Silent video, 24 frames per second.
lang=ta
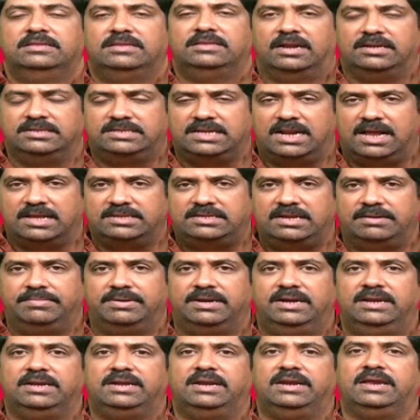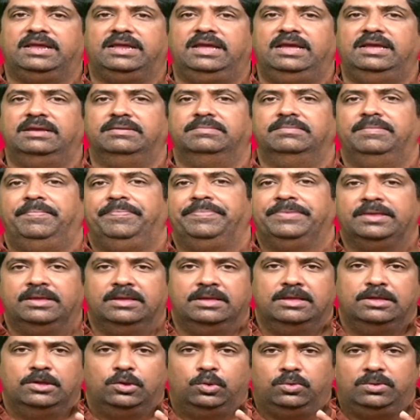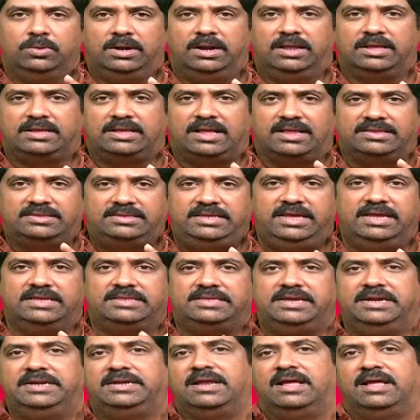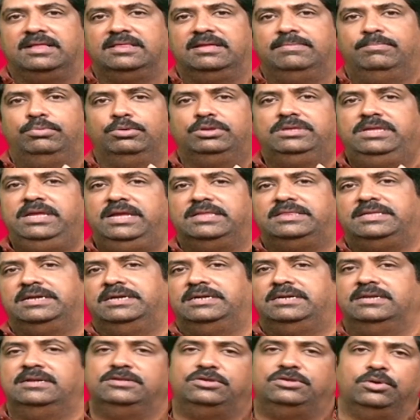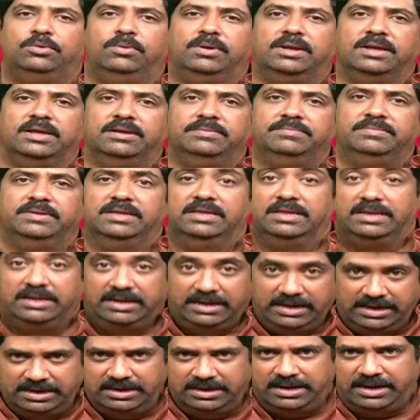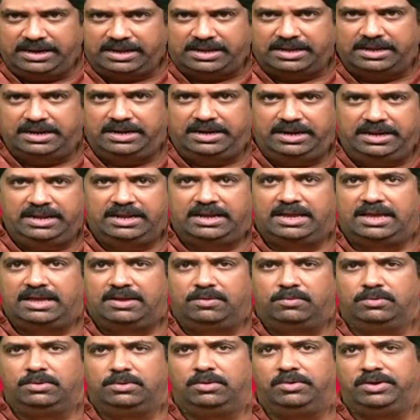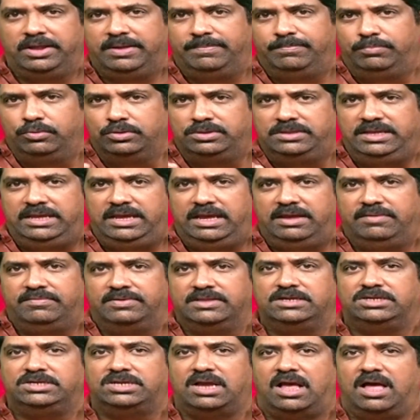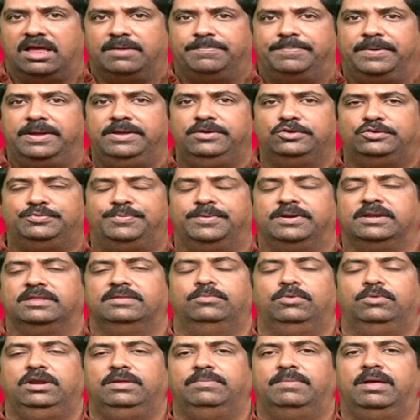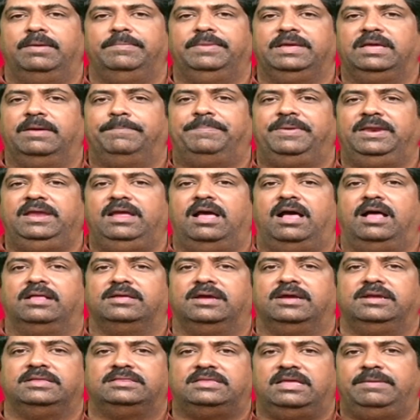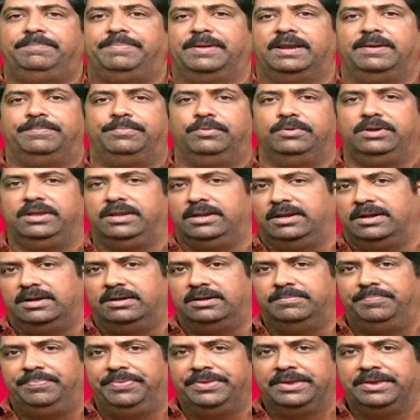தனுசு ராசி இன்றைக்கு உங்களை கத்தியை தீட்டாத புத்தியை தீட்டுன்னு சொல்லுவாங்க இன்றைக்கு நீங்கள் உங்களுடைய புத்தியை வந்து ஷார்ப்பாக யூஸ் பண்ணுறது மூலிமா மிகப்பெரிய ஆதாயத்தை பெறப்போகிறீர்கள்